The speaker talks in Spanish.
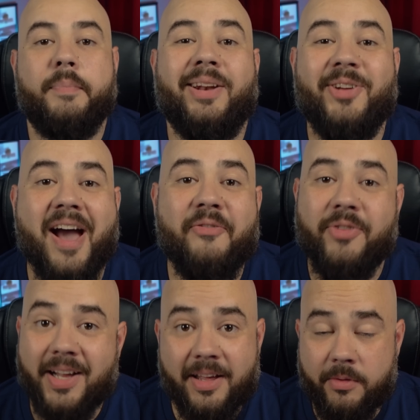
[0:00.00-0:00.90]
Pero ya
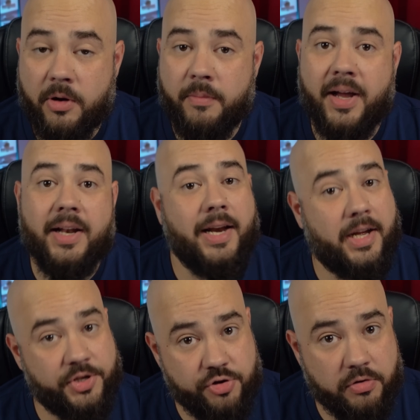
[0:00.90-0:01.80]
fuera de broma,
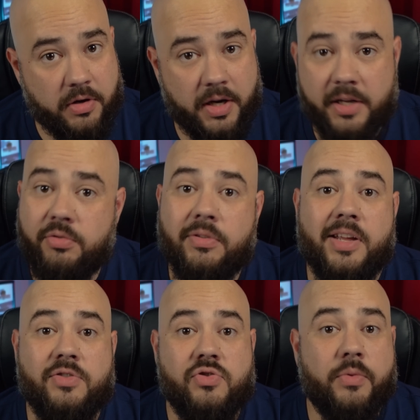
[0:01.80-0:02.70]
la Juke es
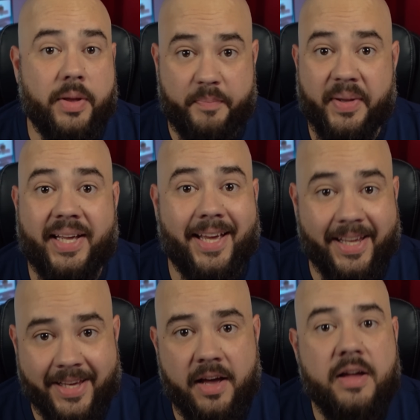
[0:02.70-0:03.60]
una SUV
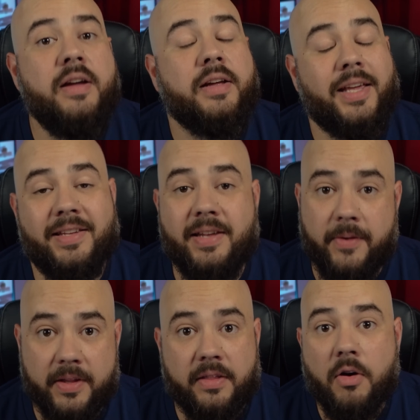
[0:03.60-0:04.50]
pequeña que se
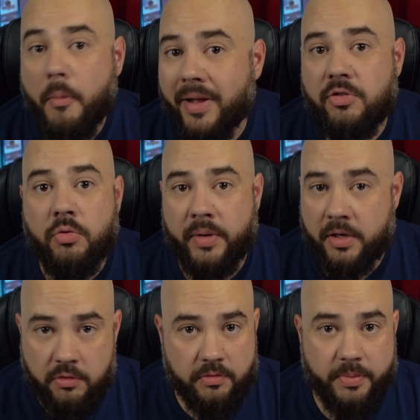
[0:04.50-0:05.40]
vendió más o
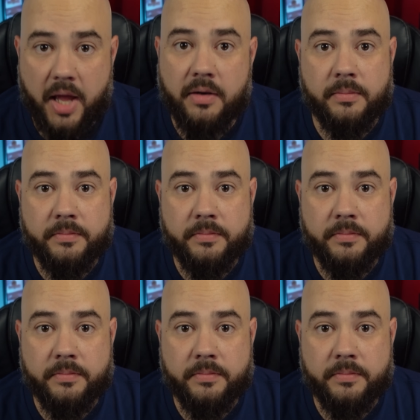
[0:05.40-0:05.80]
menos bien.